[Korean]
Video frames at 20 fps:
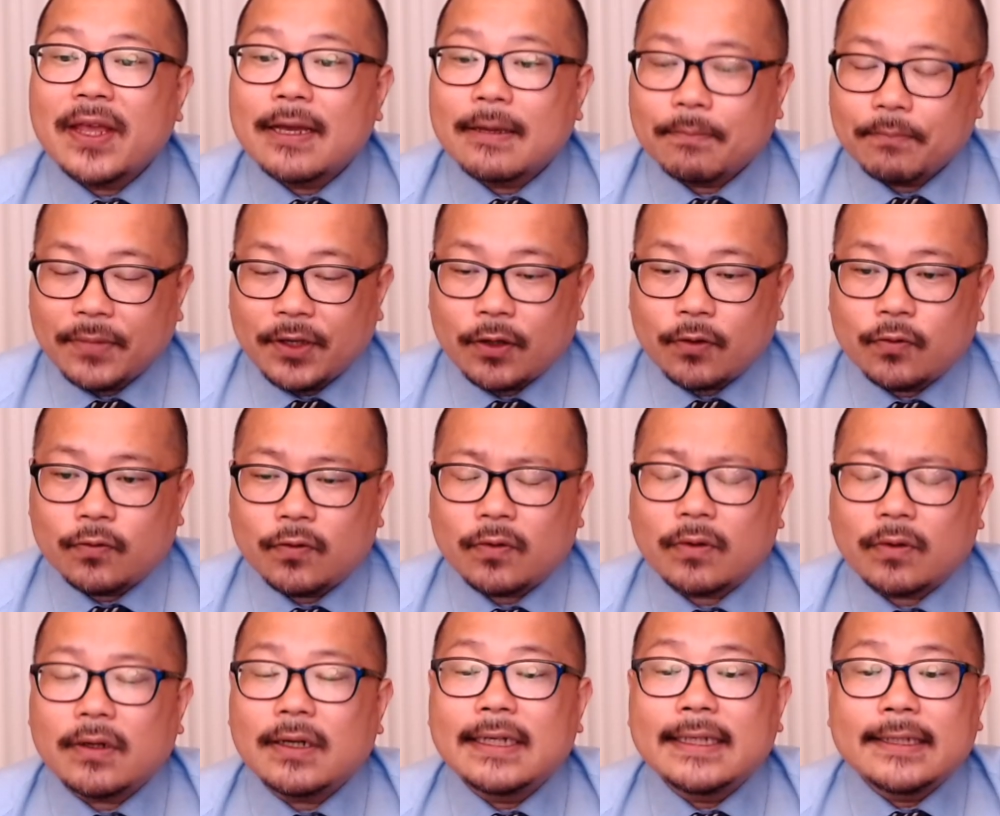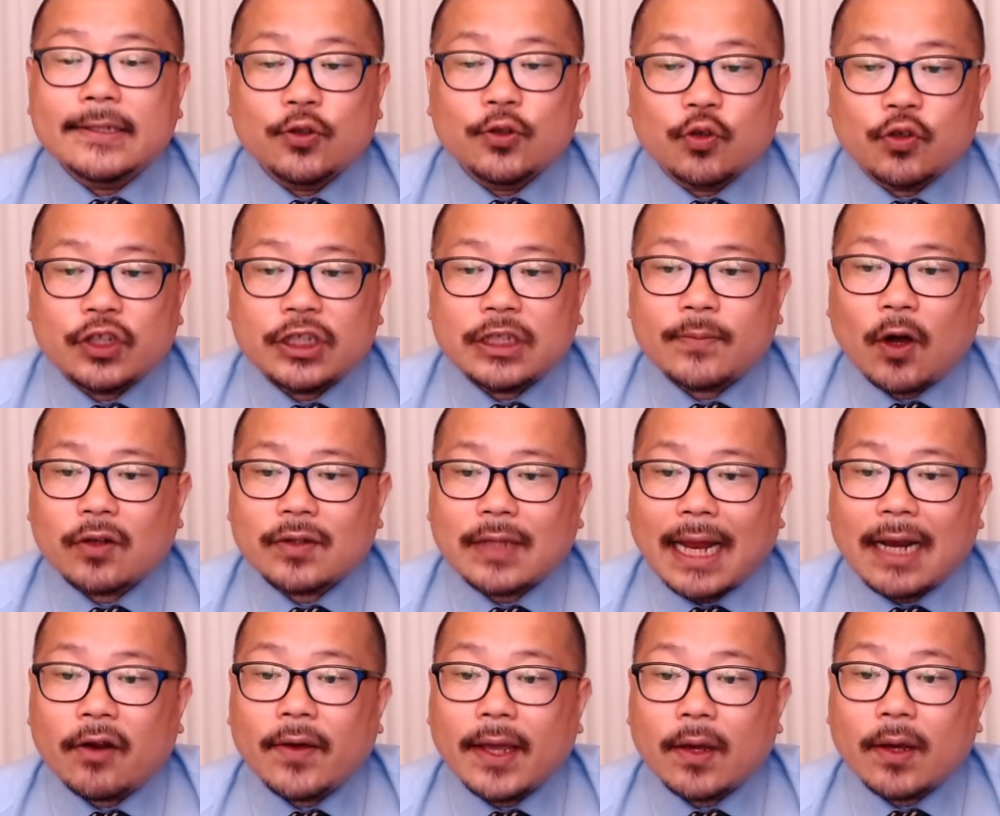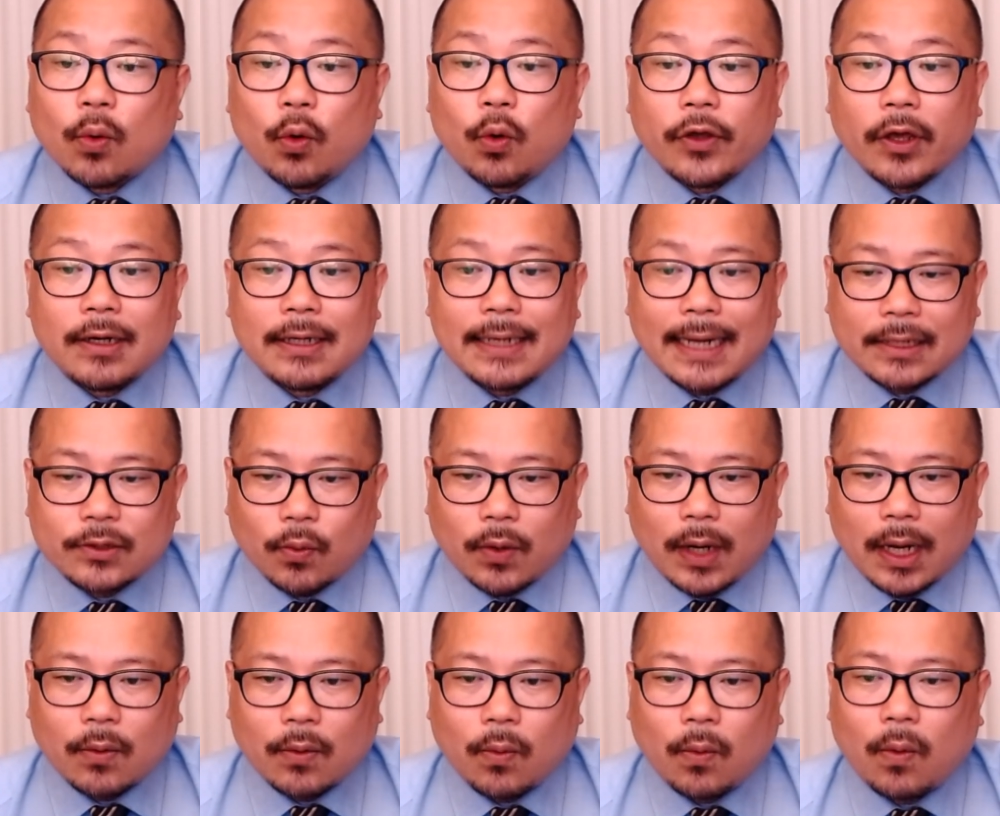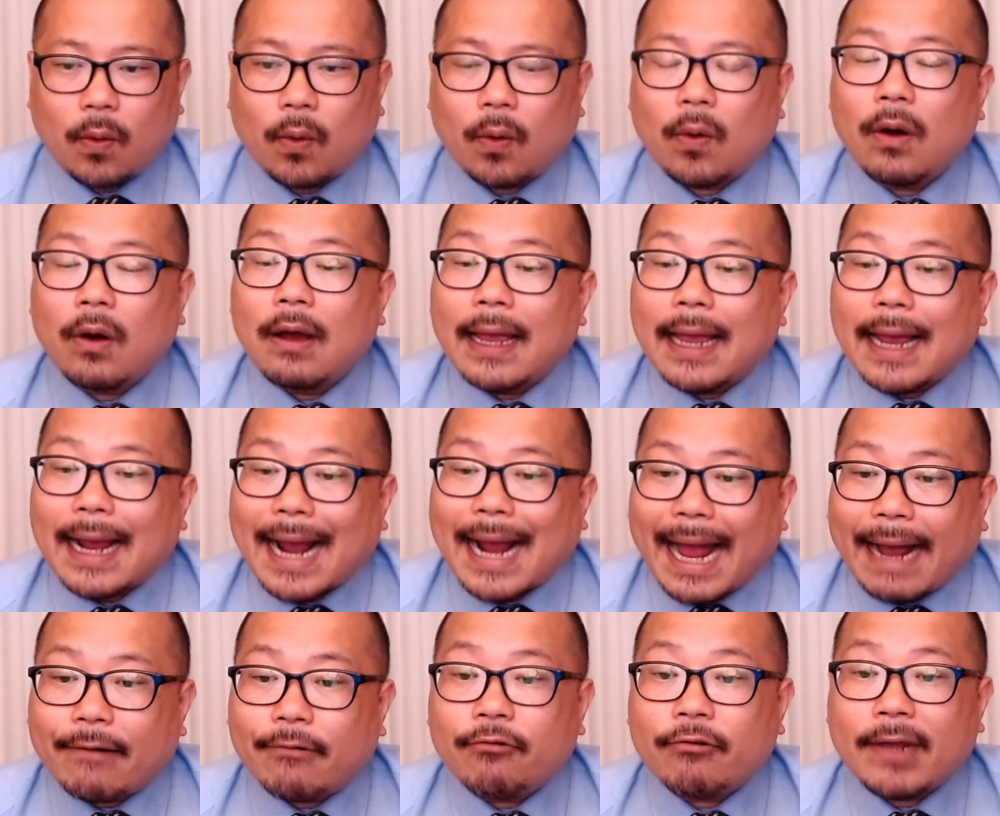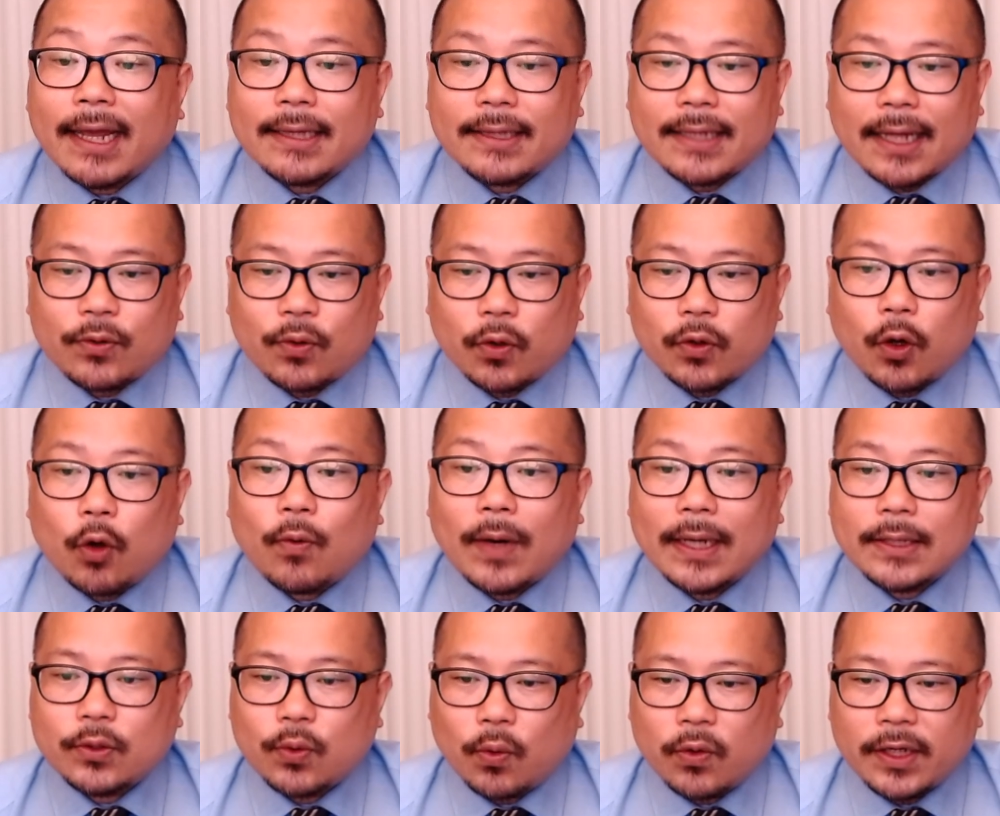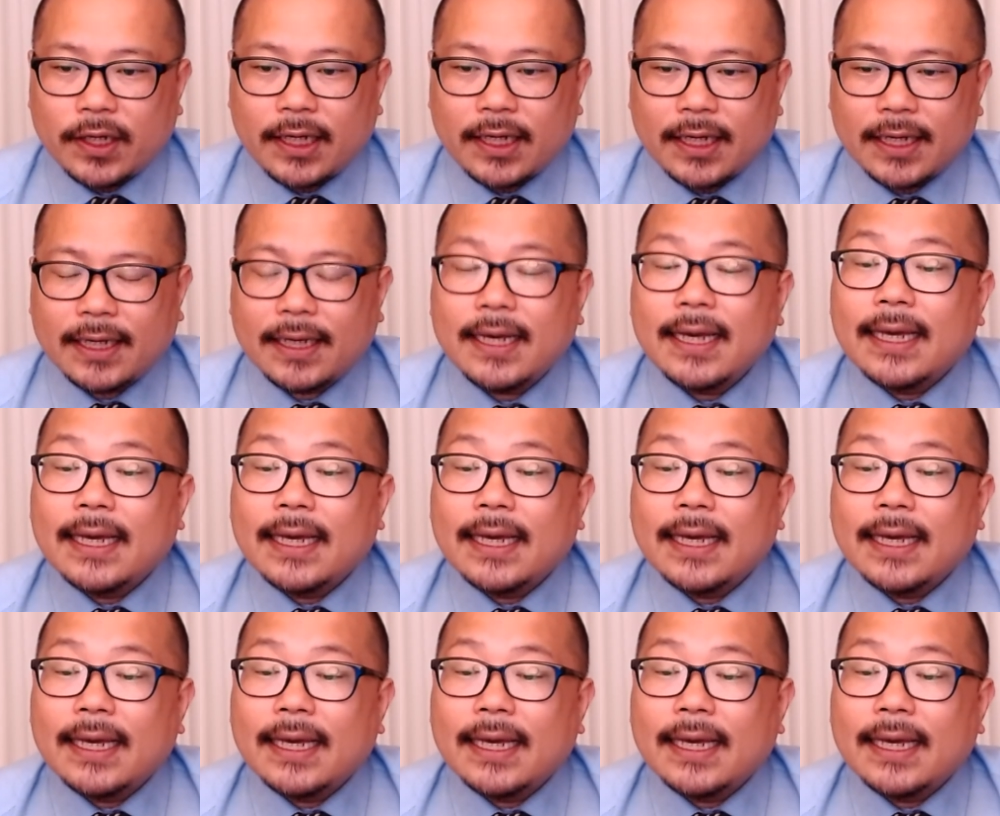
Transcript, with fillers: 미국 60억 달러의 공여를 약속하고 각국의 대통령과 총리,